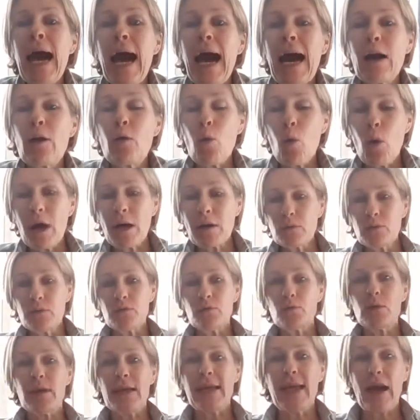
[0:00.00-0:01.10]
à croire en
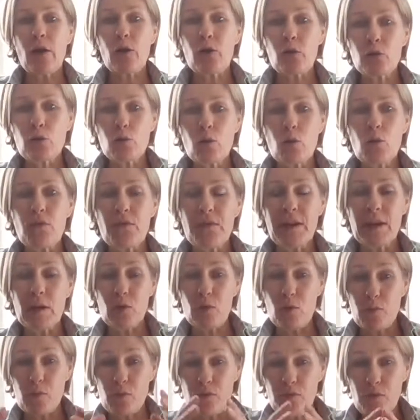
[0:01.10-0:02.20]
vous et à retrouver
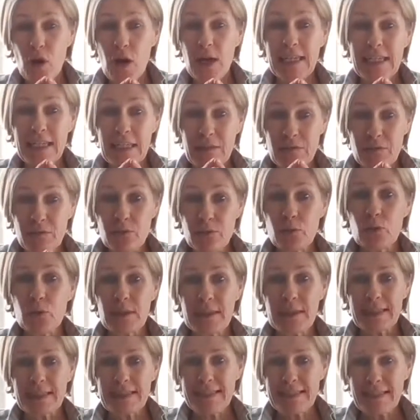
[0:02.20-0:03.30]
le pouvoir qui
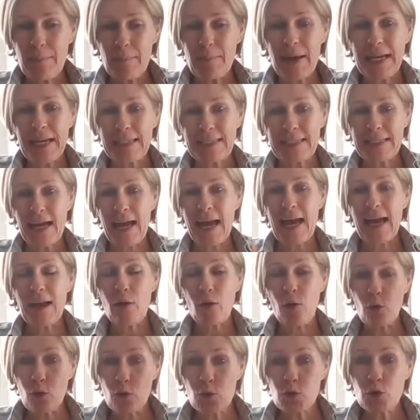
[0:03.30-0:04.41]
vous appartient.
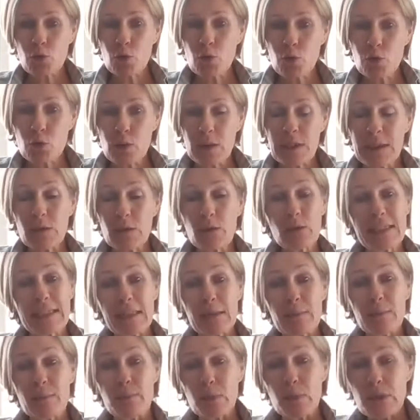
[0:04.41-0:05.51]
Alors aujourd'hui, dans
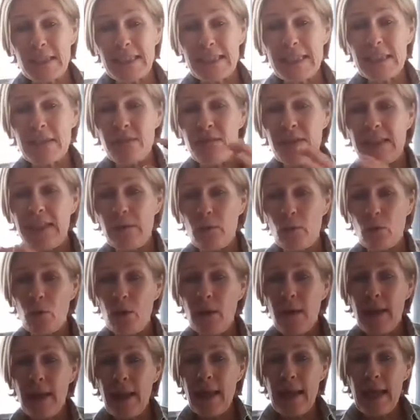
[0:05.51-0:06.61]
cette petite
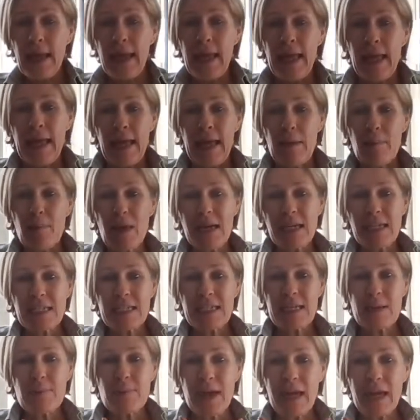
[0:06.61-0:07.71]
vidéo, eh bien,
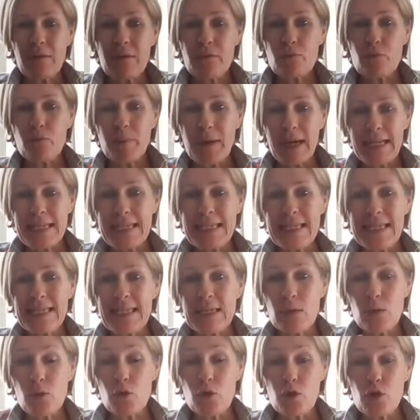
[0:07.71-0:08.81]
j'aimerais vous
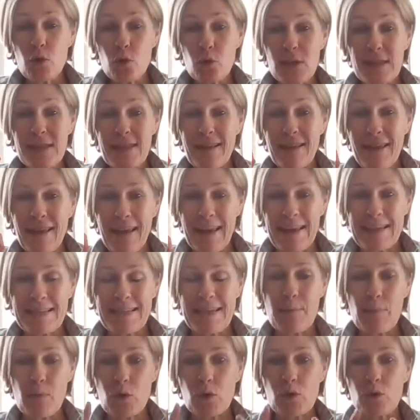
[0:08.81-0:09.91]
préciser une chose très
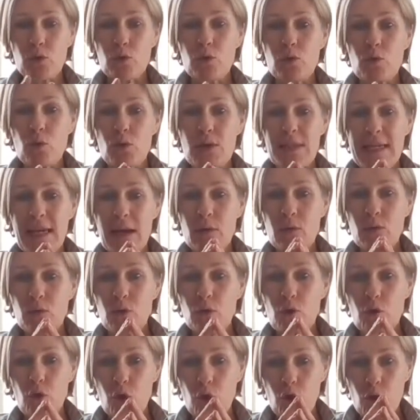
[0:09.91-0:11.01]
importante concernant
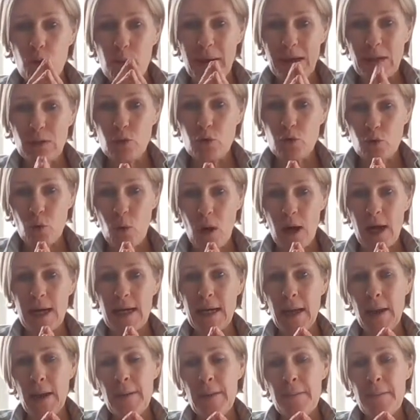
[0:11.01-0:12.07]
le repas du soir